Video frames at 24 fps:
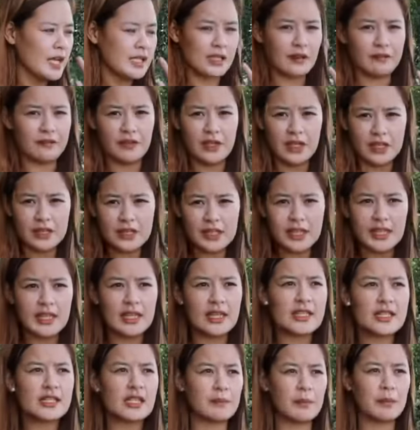sa
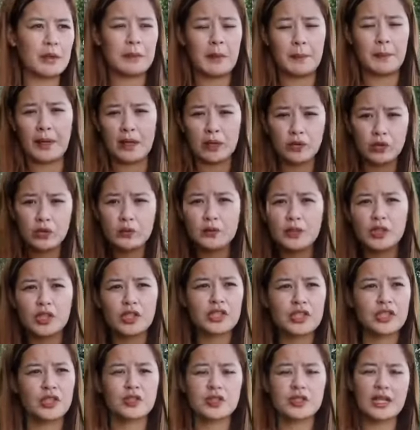feeding, sa
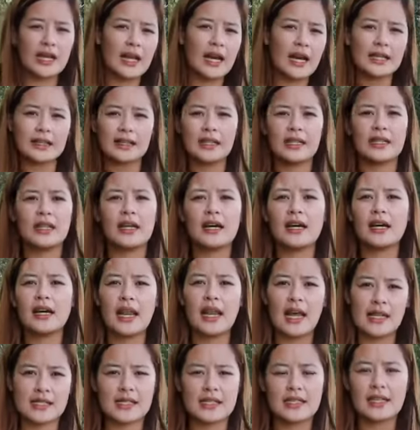pagpapalumot, so sa lahat na ng
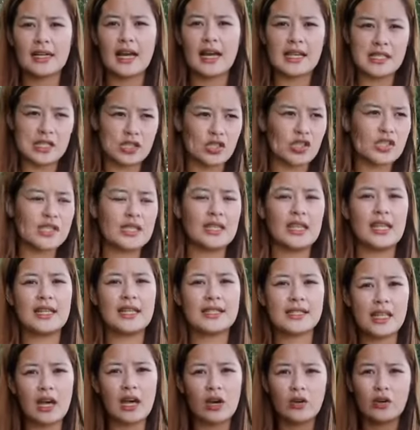klase ng gastos
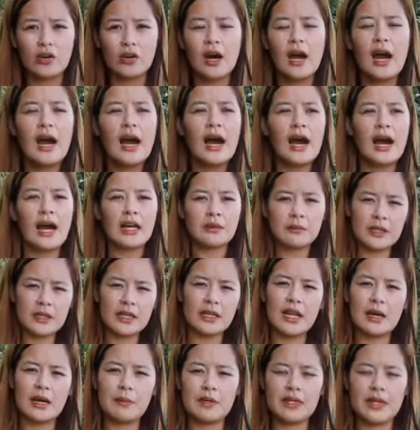nilista ko at
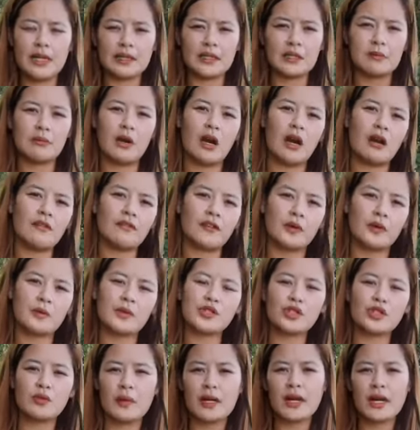malalaman natin mga
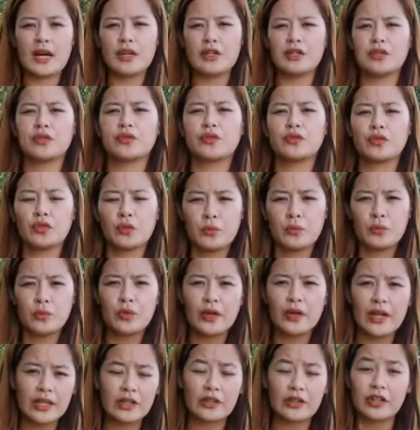ka-farmers kung magkano yung
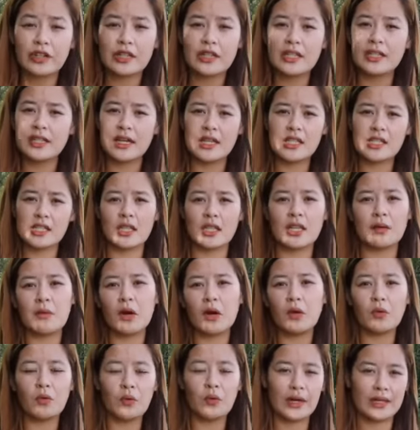tutubuin or ginansya na
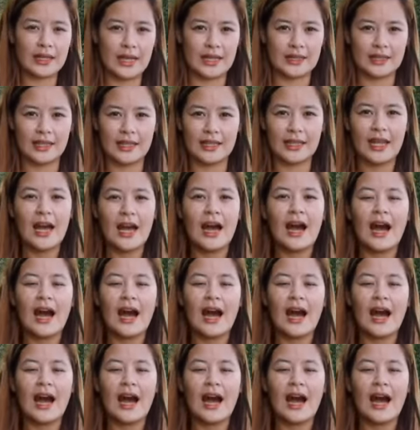makukuha natin.